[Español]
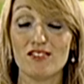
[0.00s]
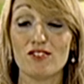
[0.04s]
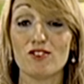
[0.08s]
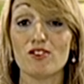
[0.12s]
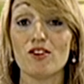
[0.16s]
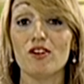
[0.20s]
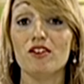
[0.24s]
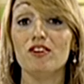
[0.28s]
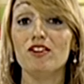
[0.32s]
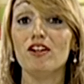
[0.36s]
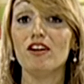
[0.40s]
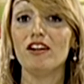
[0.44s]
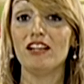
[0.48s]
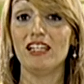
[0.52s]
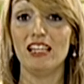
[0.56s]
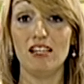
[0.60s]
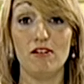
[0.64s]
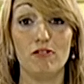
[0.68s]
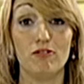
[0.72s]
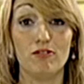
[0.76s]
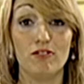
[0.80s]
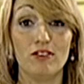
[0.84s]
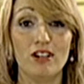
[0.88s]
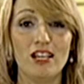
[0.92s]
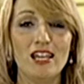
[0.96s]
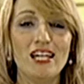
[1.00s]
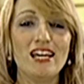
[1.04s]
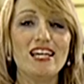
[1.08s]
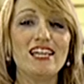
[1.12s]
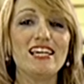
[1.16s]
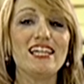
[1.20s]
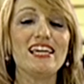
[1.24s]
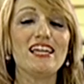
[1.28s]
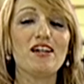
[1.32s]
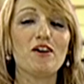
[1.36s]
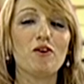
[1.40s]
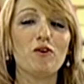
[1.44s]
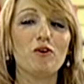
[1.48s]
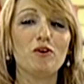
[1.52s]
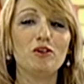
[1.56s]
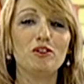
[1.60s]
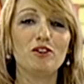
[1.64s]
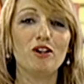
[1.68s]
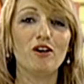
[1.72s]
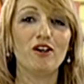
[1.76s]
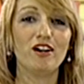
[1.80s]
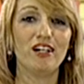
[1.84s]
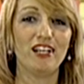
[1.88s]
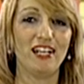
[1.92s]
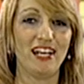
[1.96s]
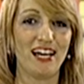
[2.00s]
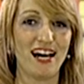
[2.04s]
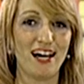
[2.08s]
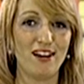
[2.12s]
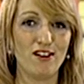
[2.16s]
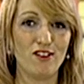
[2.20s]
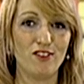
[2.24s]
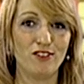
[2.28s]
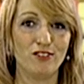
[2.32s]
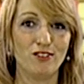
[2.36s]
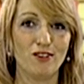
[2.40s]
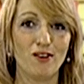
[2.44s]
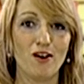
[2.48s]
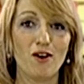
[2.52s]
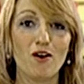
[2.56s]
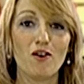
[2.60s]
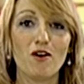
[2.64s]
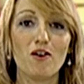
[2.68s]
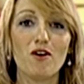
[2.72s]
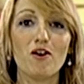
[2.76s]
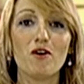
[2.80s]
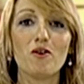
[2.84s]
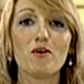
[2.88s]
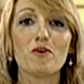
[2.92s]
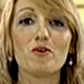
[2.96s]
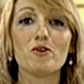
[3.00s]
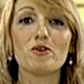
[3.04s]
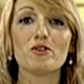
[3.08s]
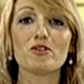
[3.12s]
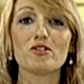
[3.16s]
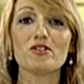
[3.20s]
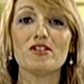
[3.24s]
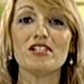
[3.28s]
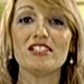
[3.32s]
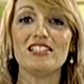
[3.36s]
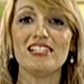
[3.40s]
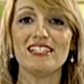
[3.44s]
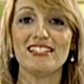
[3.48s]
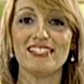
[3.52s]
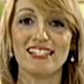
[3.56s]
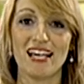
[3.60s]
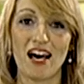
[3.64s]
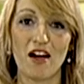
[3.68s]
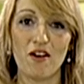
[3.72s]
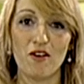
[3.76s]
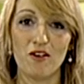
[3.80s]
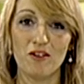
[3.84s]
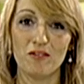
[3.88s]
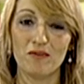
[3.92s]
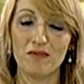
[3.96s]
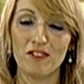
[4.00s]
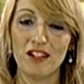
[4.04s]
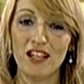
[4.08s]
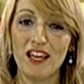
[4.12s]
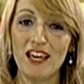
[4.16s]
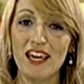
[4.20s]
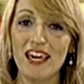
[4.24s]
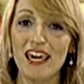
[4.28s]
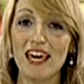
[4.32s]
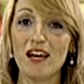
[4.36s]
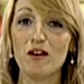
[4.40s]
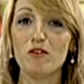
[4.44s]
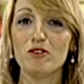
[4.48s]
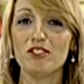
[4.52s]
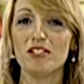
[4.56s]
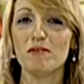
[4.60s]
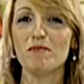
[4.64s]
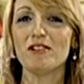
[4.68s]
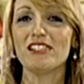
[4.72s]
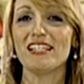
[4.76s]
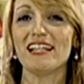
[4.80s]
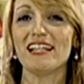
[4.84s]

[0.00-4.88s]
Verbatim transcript: son de O'Keeffe y juntos crearon Concurso Hechizado. ¿Escuchamos